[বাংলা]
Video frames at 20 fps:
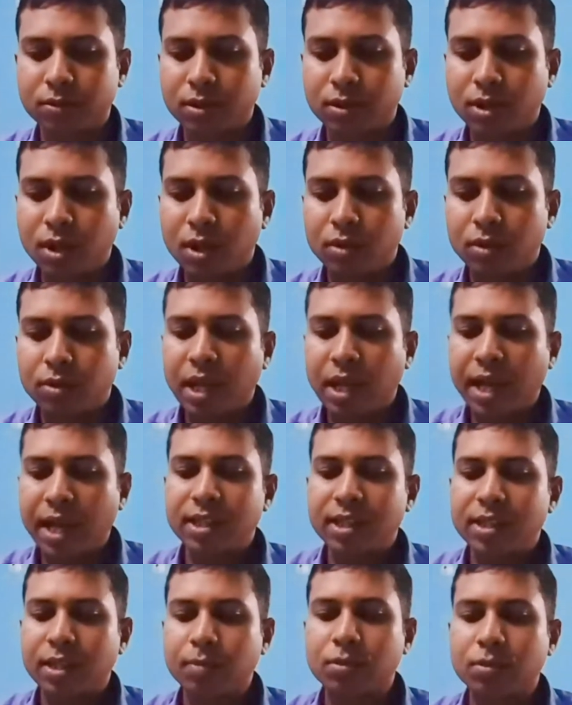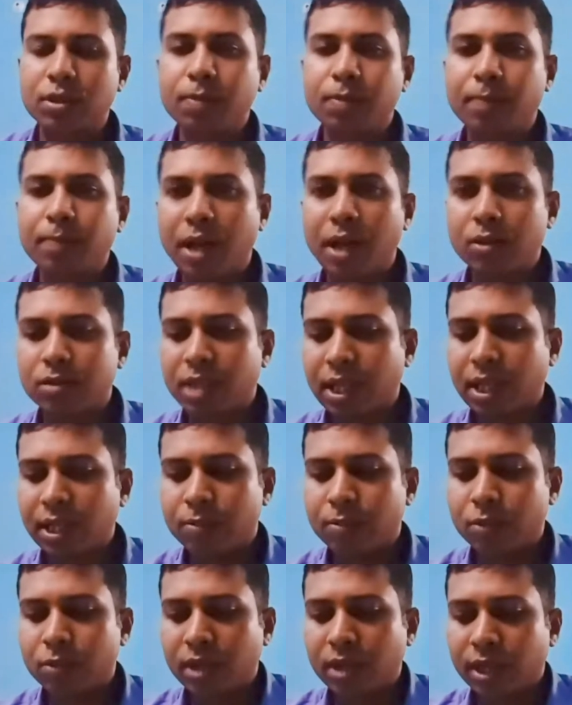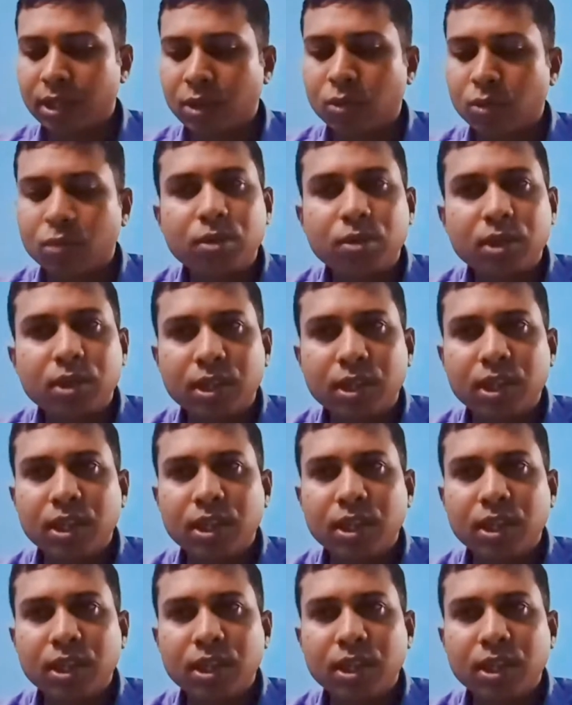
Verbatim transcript: তো এর মধ্যে পালক থাকার মতো একটা অনুভূতি